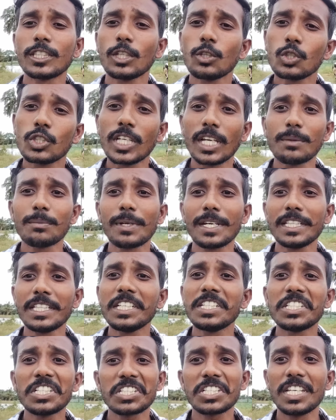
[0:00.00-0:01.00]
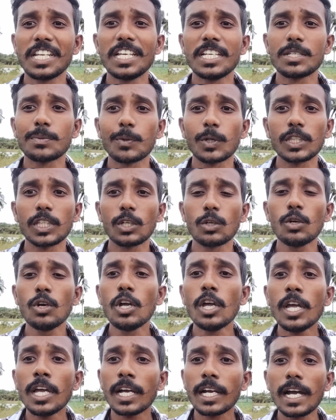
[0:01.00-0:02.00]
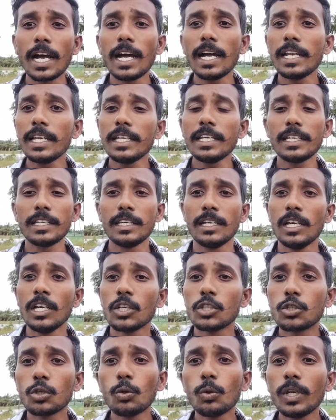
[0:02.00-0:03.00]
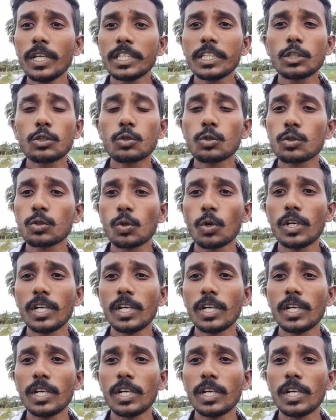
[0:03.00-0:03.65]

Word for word: దీనికి జర్మేమో కాస్తాం సార్ అని చెప్తాం వాళ్ళు వస్తారు జర్మ్కి అయితే ఇంజక్షన్ వేసిపోతారు